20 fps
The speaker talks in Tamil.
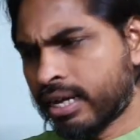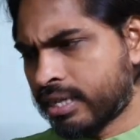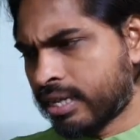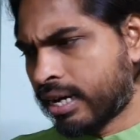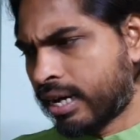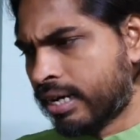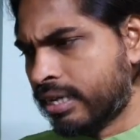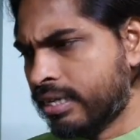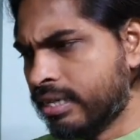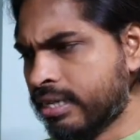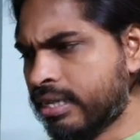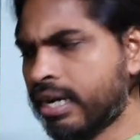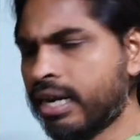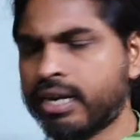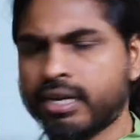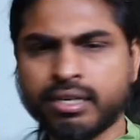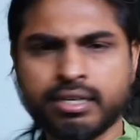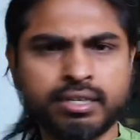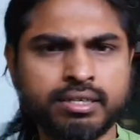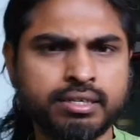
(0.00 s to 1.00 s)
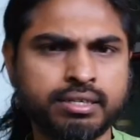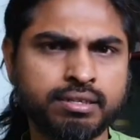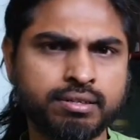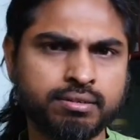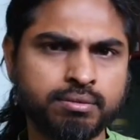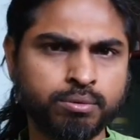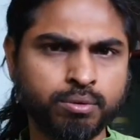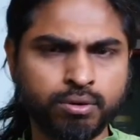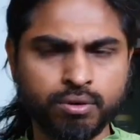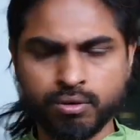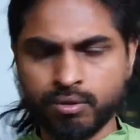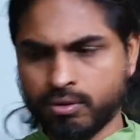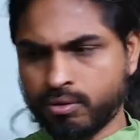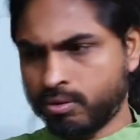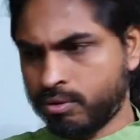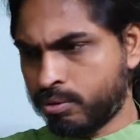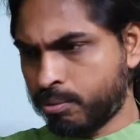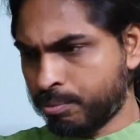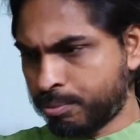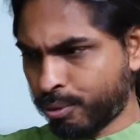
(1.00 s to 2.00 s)
அந்த அழுகல் ஒரு
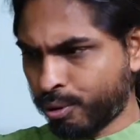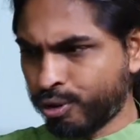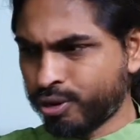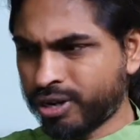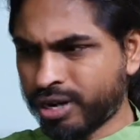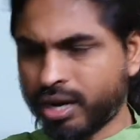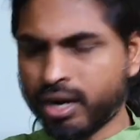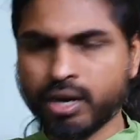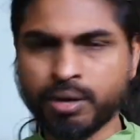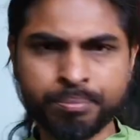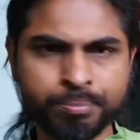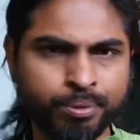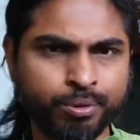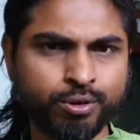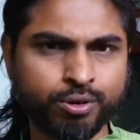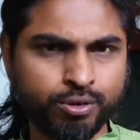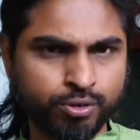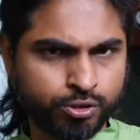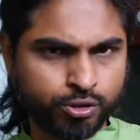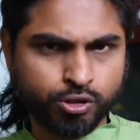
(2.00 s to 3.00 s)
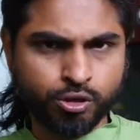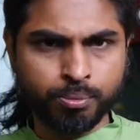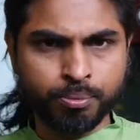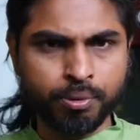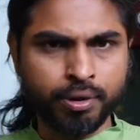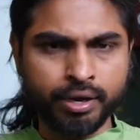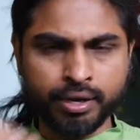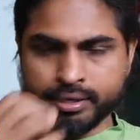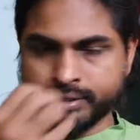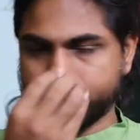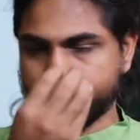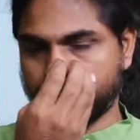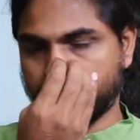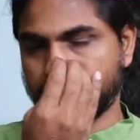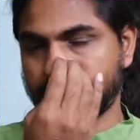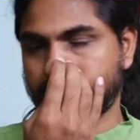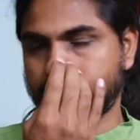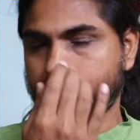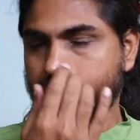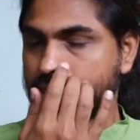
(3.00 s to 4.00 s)
பொருட்கள்லாம் போட்டு வச்சுருப்பாங்க
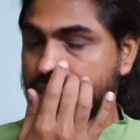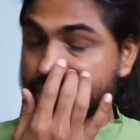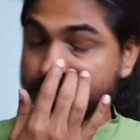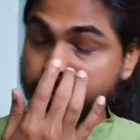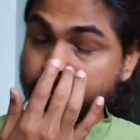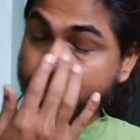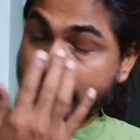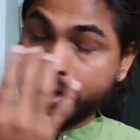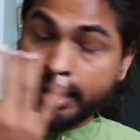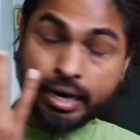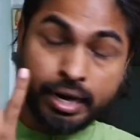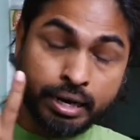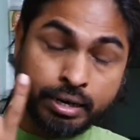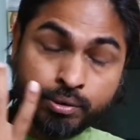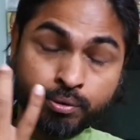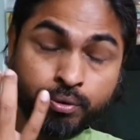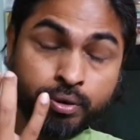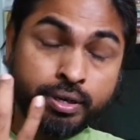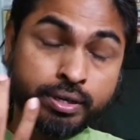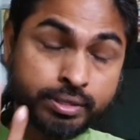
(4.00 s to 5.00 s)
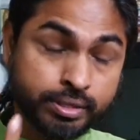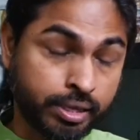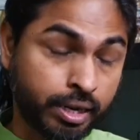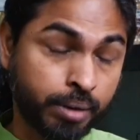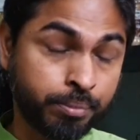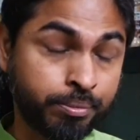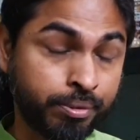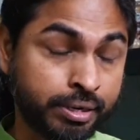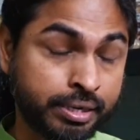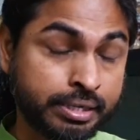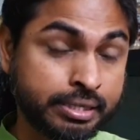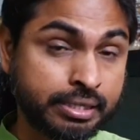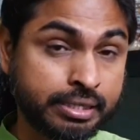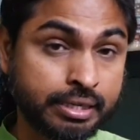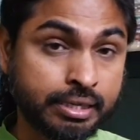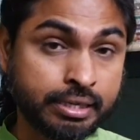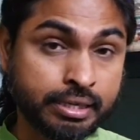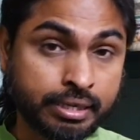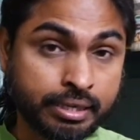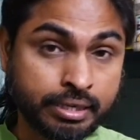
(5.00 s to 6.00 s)
சில பேர் அந்த மாதிரியெல்லாம் கூட சில பேர்
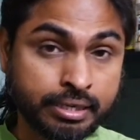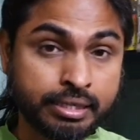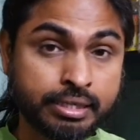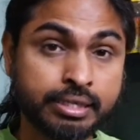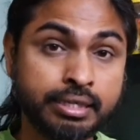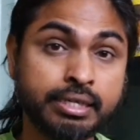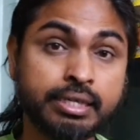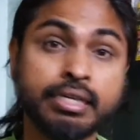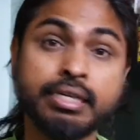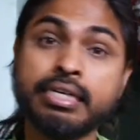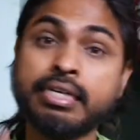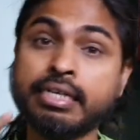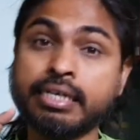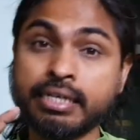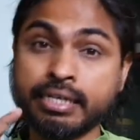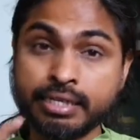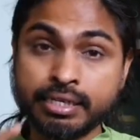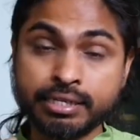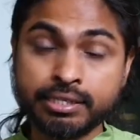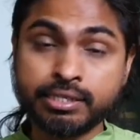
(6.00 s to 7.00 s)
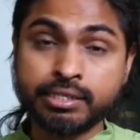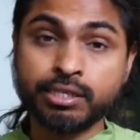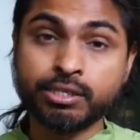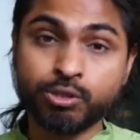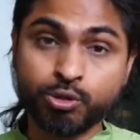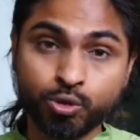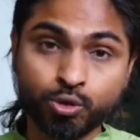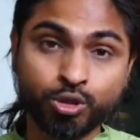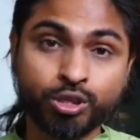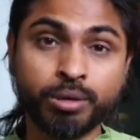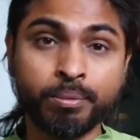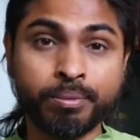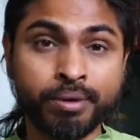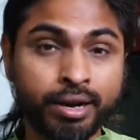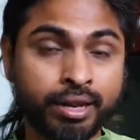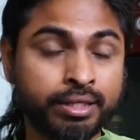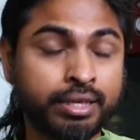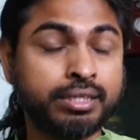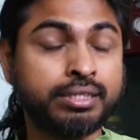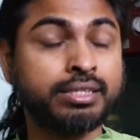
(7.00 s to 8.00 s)
கிச்சன் இருக்குது கிச்சன்
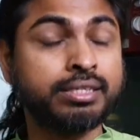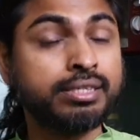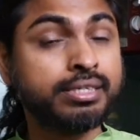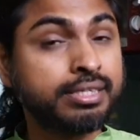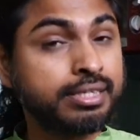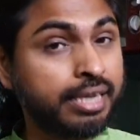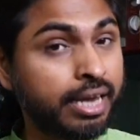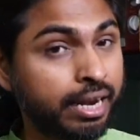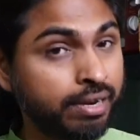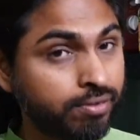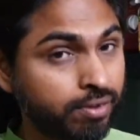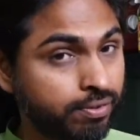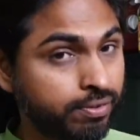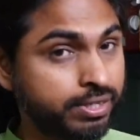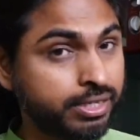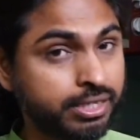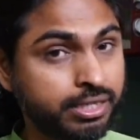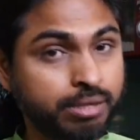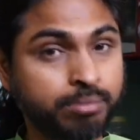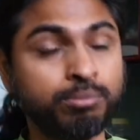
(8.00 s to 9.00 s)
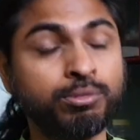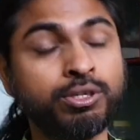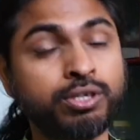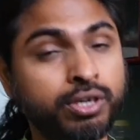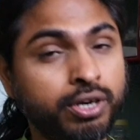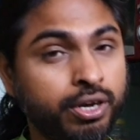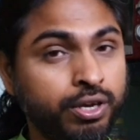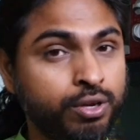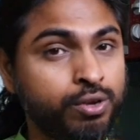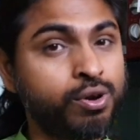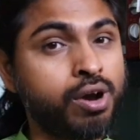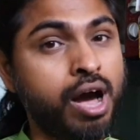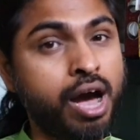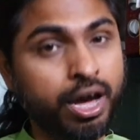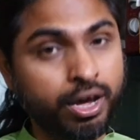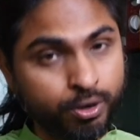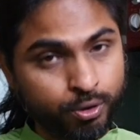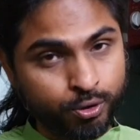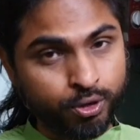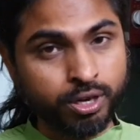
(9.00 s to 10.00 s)
சுத்தமாக இருந்தால் தான் செல்வ விஷயமும் கிடைக்கும்
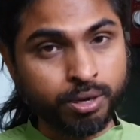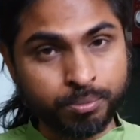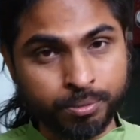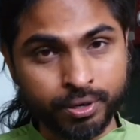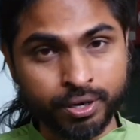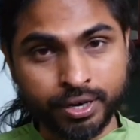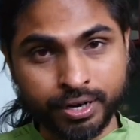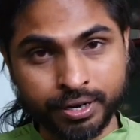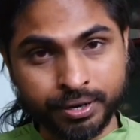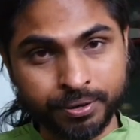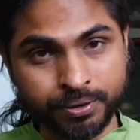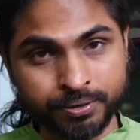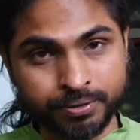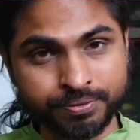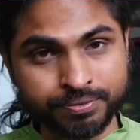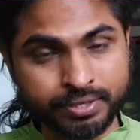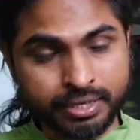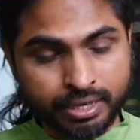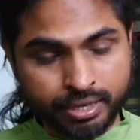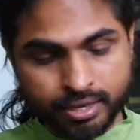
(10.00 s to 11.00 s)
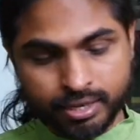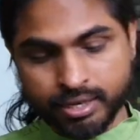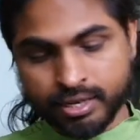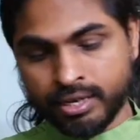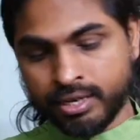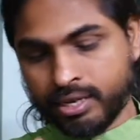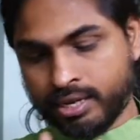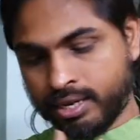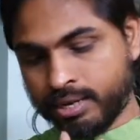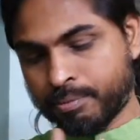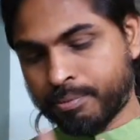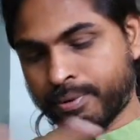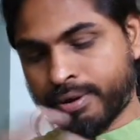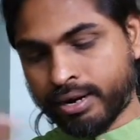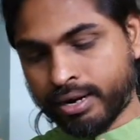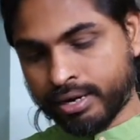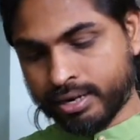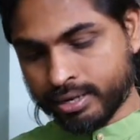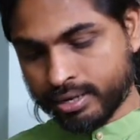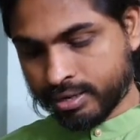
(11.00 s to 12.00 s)
ஆரோக்கியமும் கிடைக்கும் இங்கே
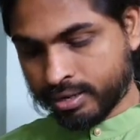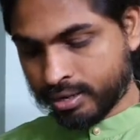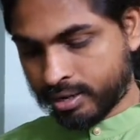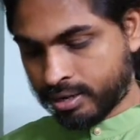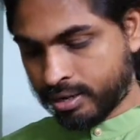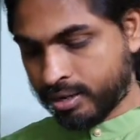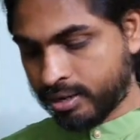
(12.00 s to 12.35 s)
பாருங்கள்